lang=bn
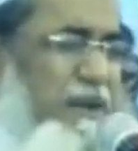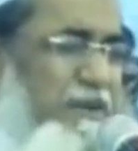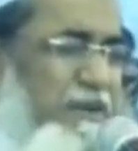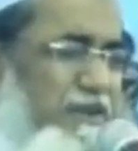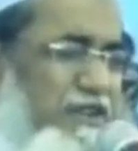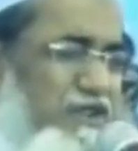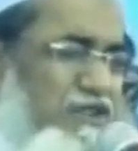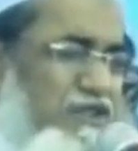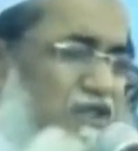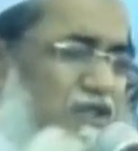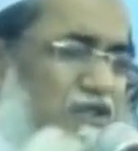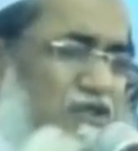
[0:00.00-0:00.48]

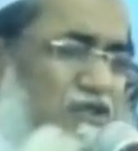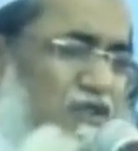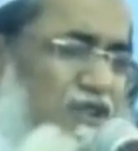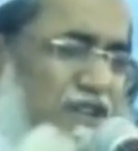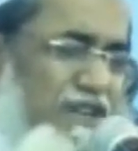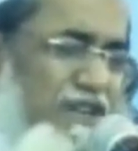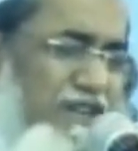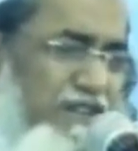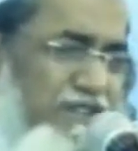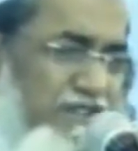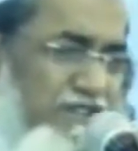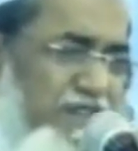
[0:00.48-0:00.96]
আমাদের
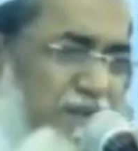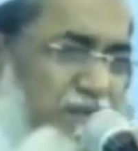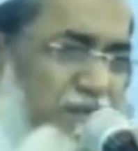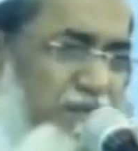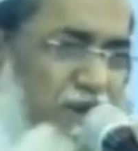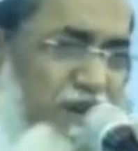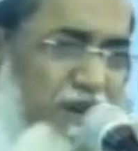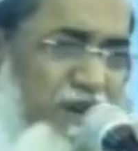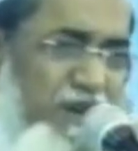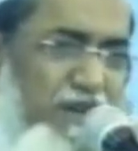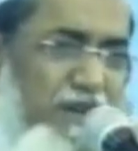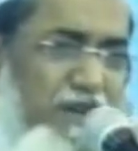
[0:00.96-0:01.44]
সকলকে নসিব
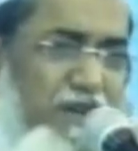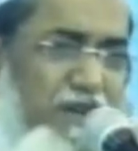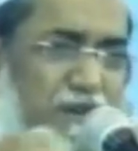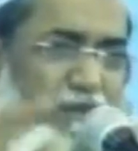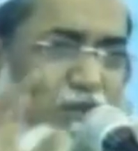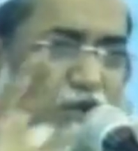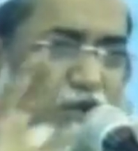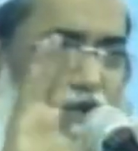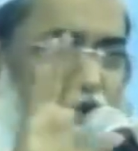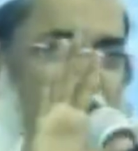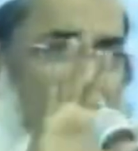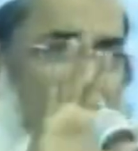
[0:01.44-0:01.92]
করেন
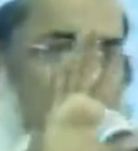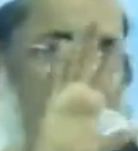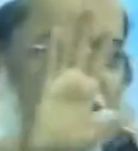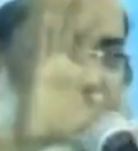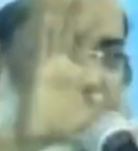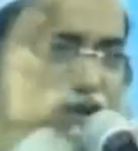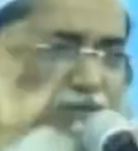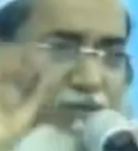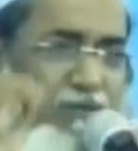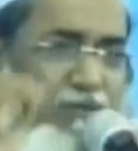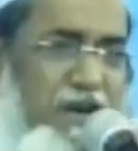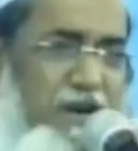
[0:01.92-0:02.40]
বলুন
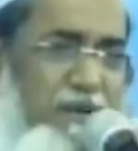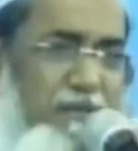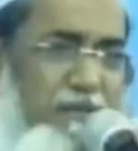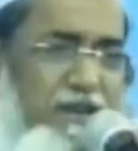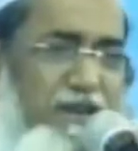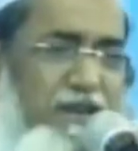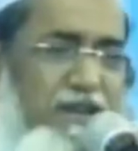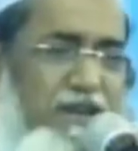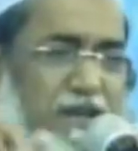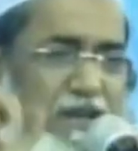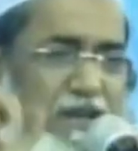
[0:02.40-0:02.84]
আল্লাহ আমিন